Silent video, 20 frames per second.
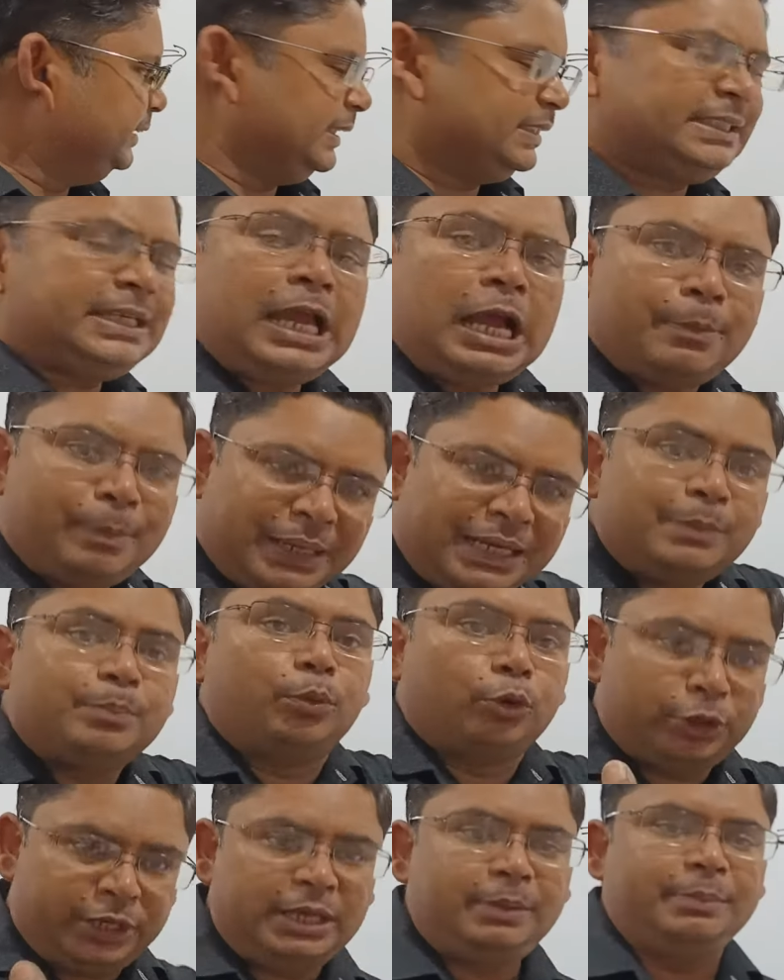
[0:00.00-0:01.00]
जैसे हमारी
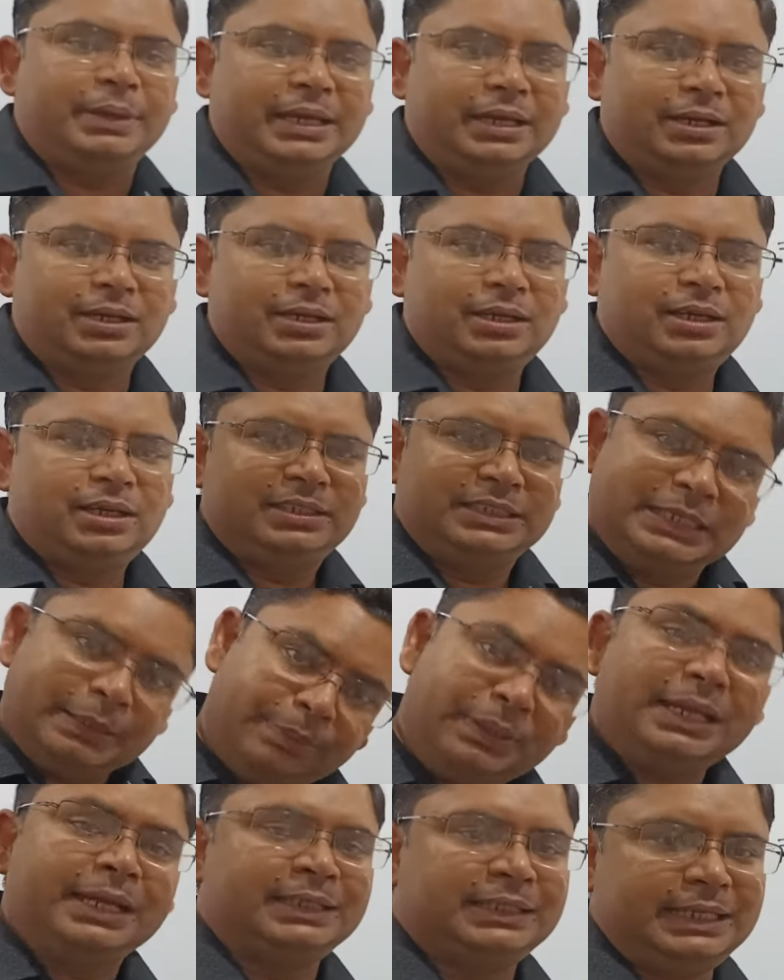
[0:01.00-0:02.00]
बॉडी में ये
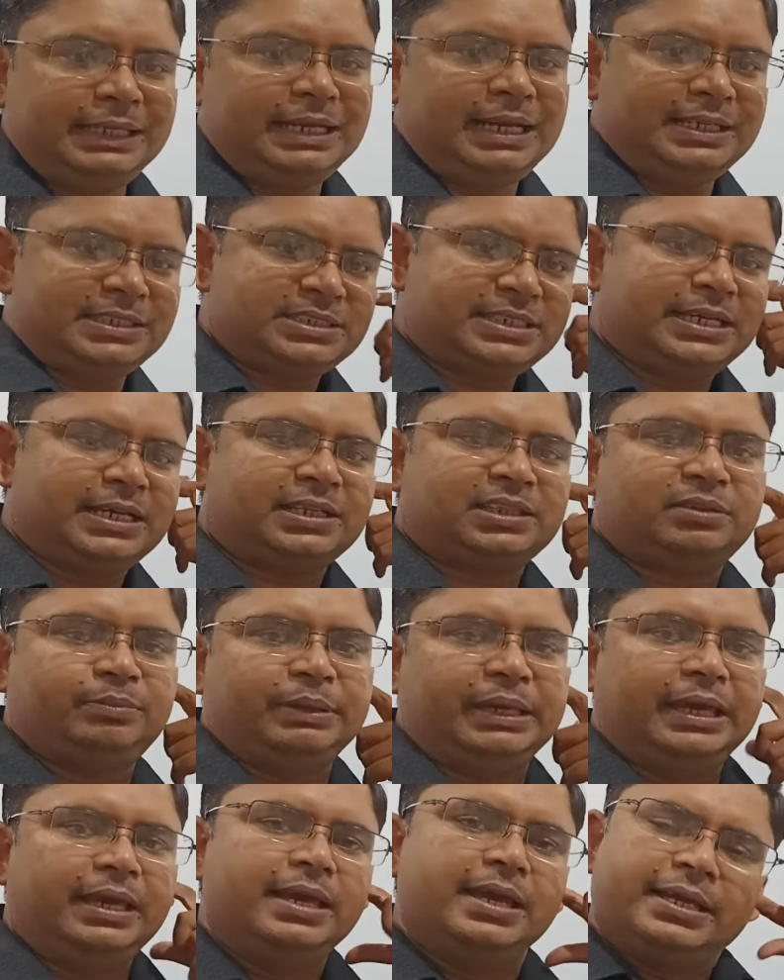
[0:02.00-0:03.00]
भी लिख देना इसके अर्थ
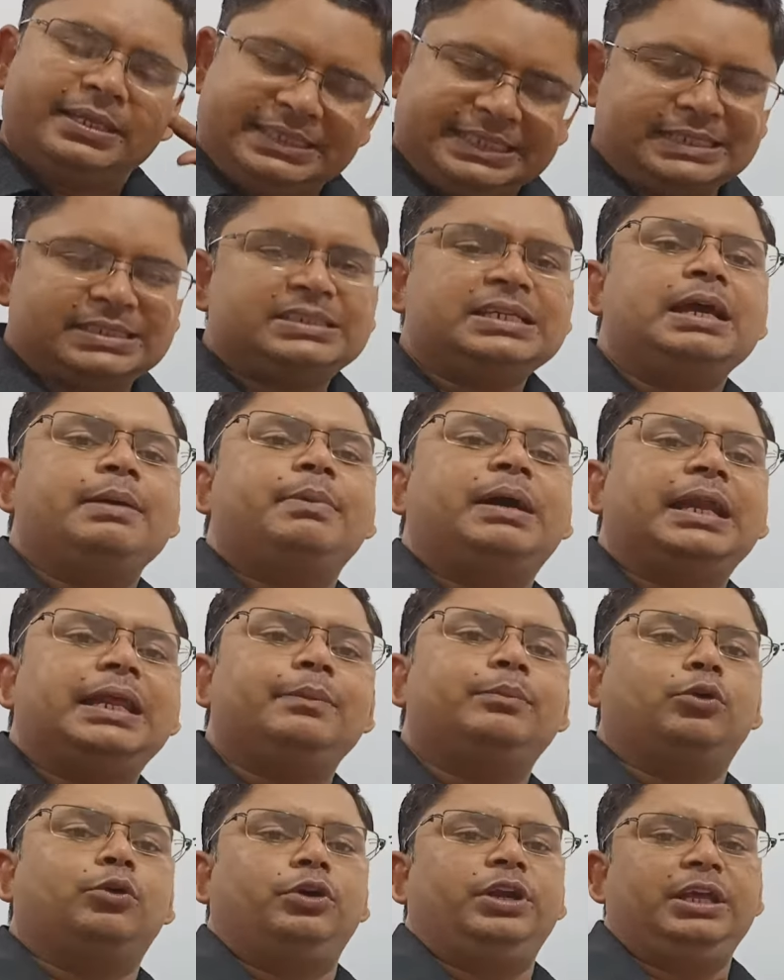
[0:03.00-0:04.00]
में जैसे
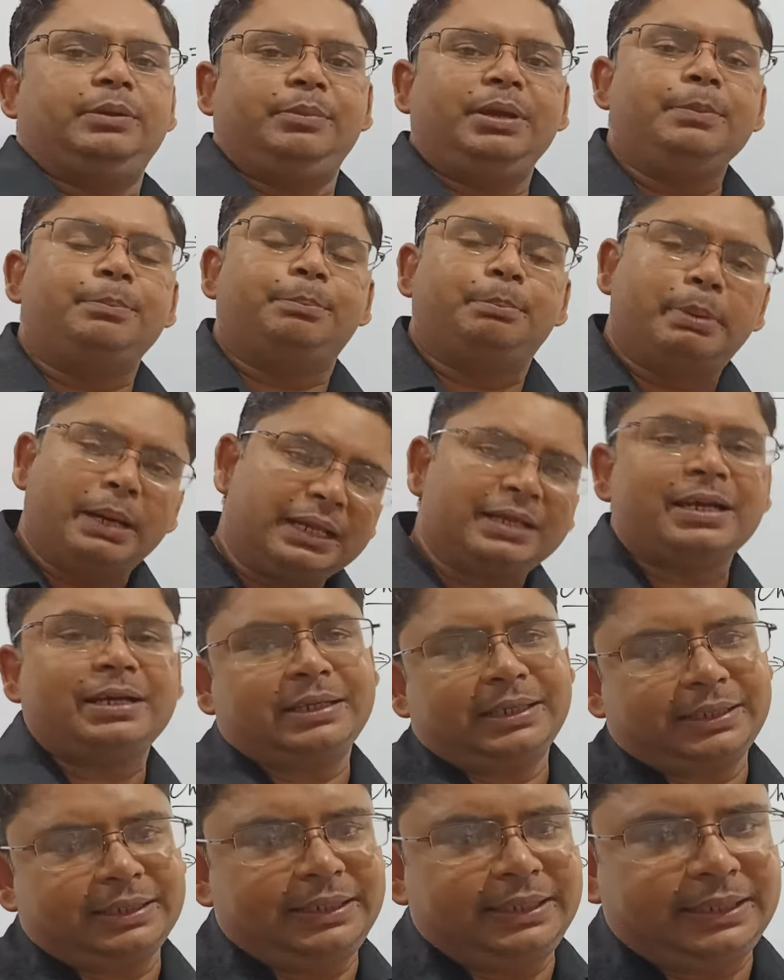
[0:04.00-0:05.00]
हमारी बॉडी में वर्क
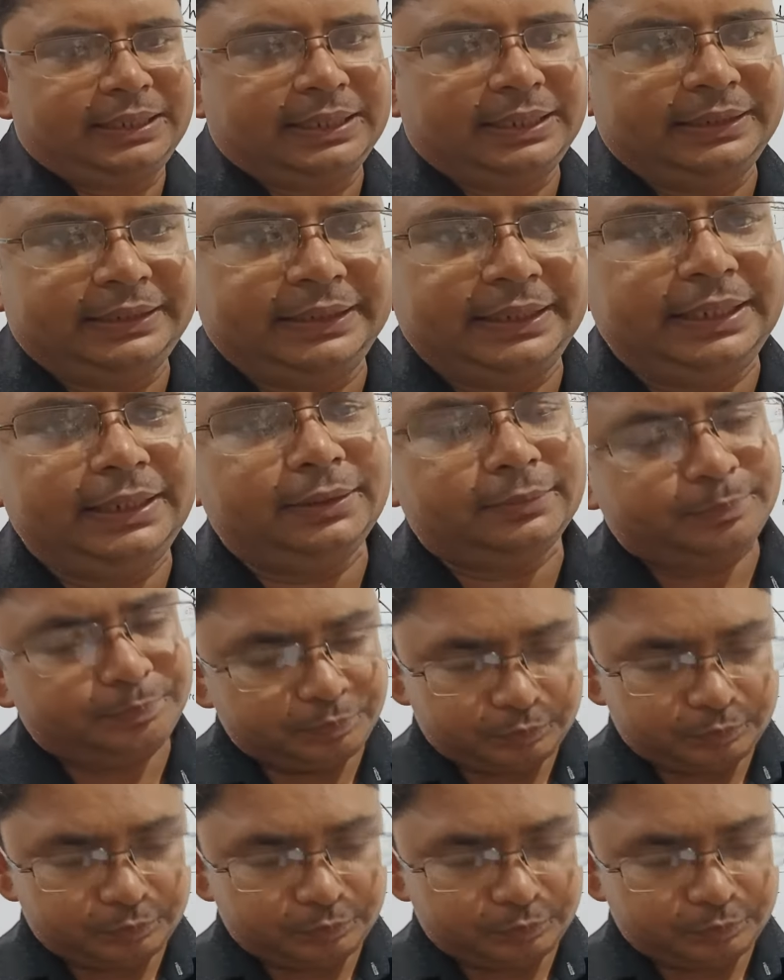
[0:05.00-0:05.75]
करने के लिए